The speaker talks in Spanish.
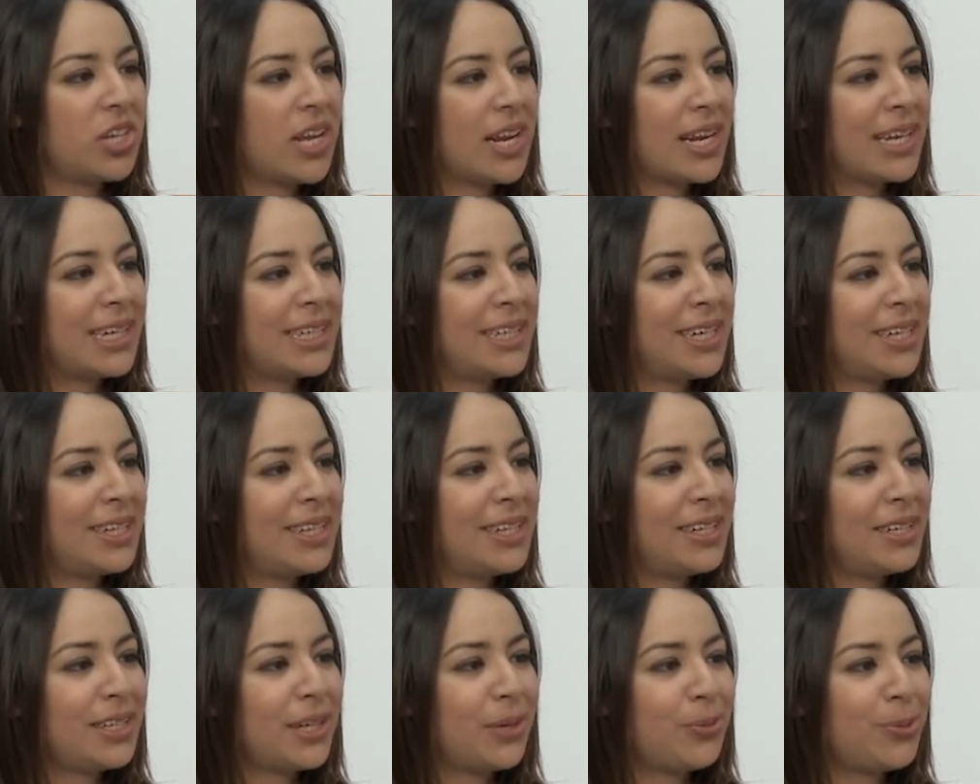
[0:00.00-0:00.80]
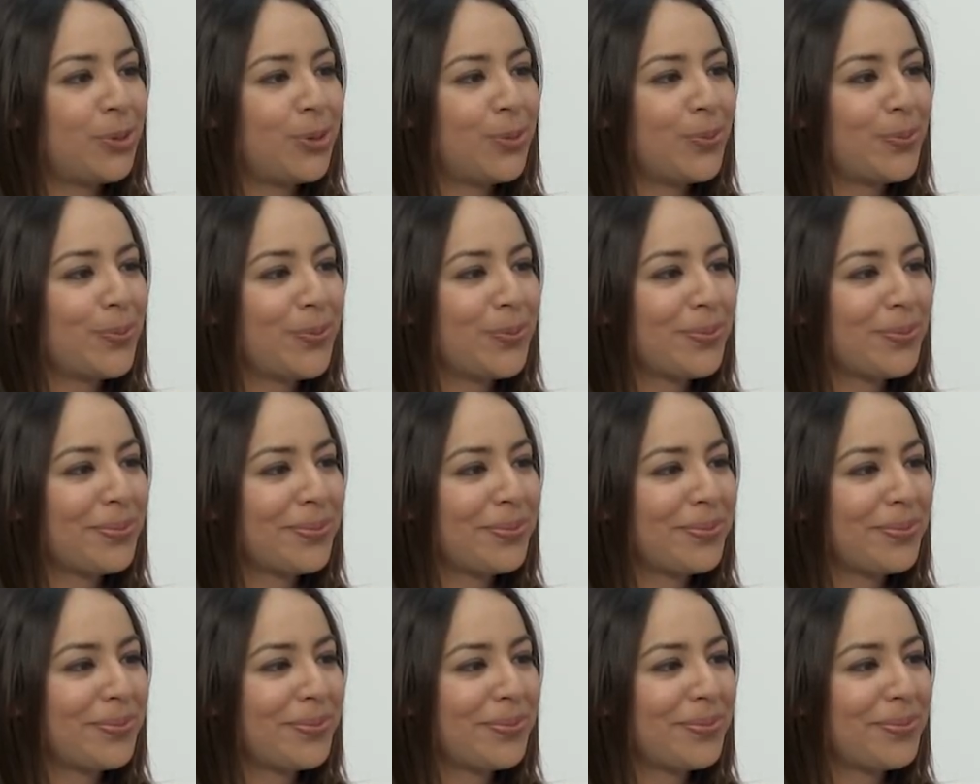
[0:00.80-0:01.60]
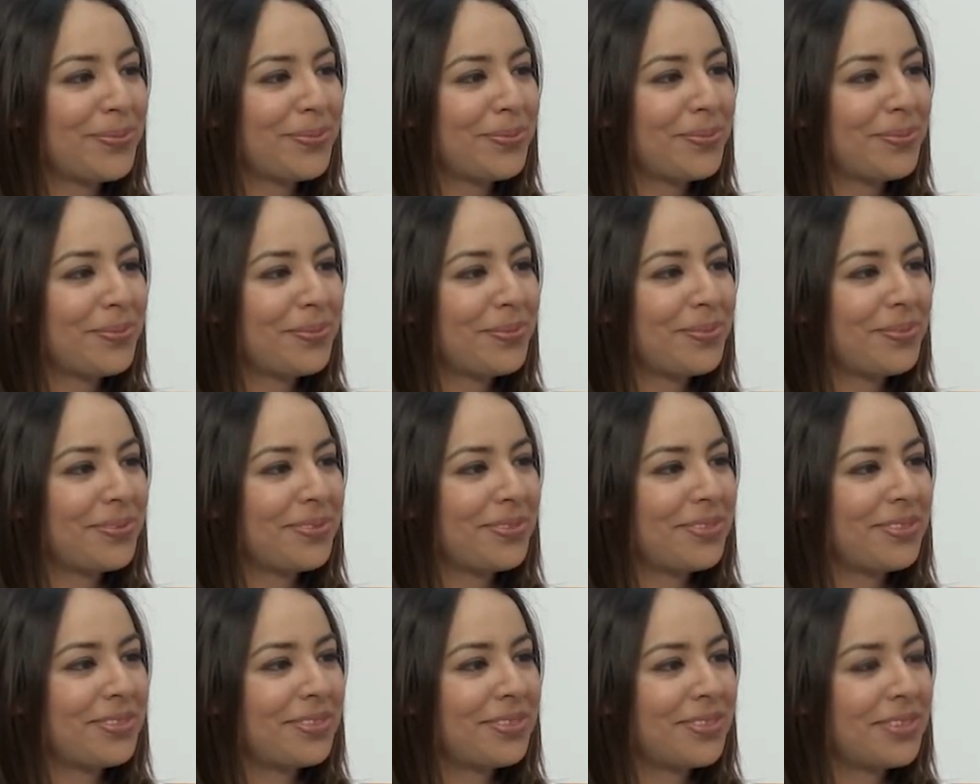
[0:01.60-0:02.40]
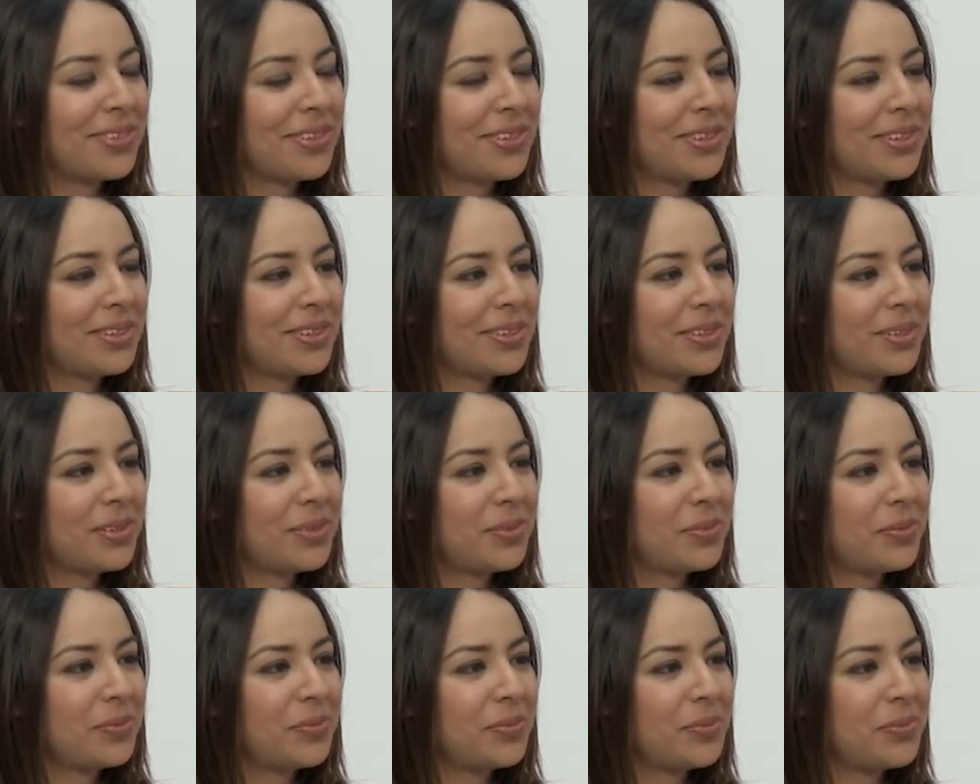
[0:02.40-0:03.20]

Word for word: se resiente el sabor? Mira, las que compramos en